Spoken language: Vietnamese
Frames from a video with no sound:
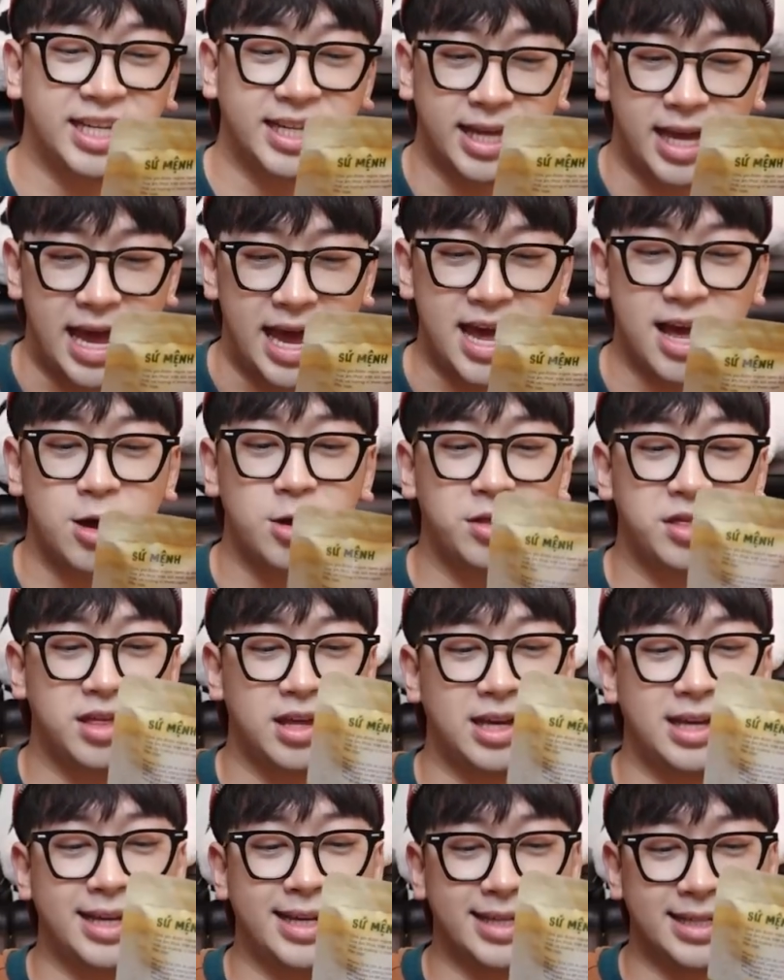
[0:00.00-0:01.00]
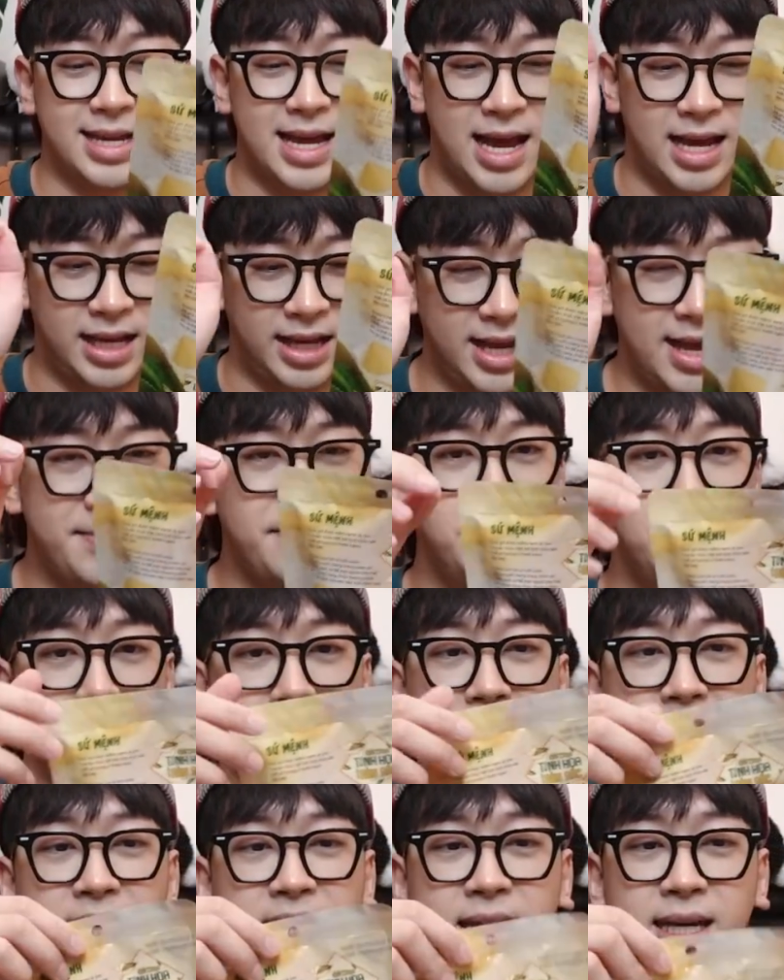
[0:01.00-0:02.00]
này, healthy này,
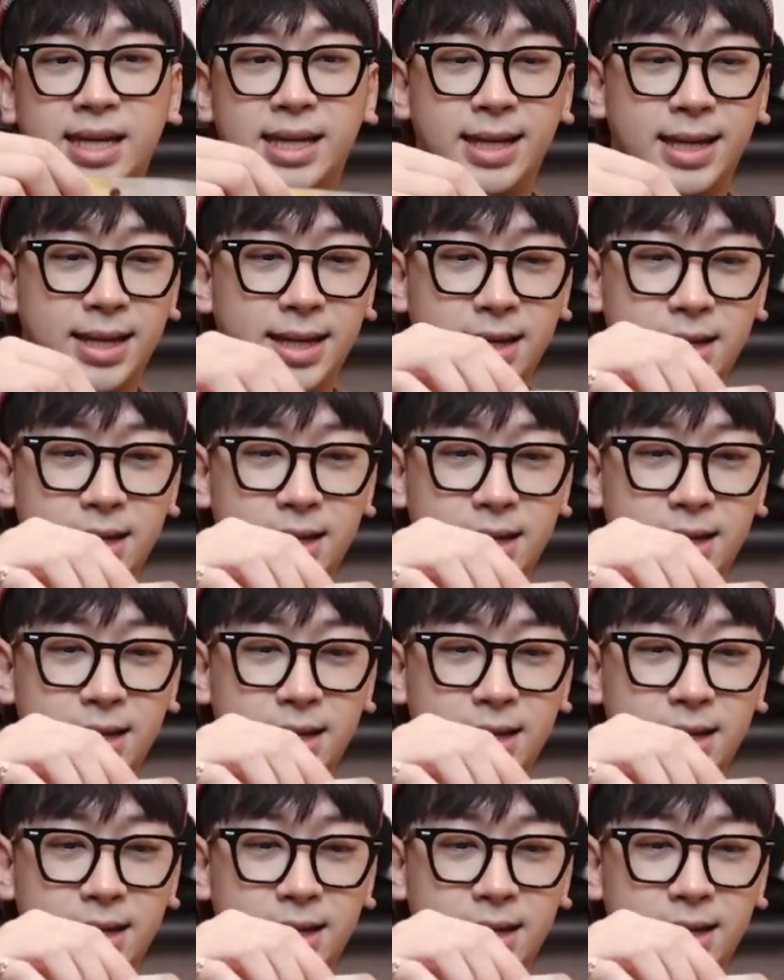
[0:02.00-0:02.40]
yummy này.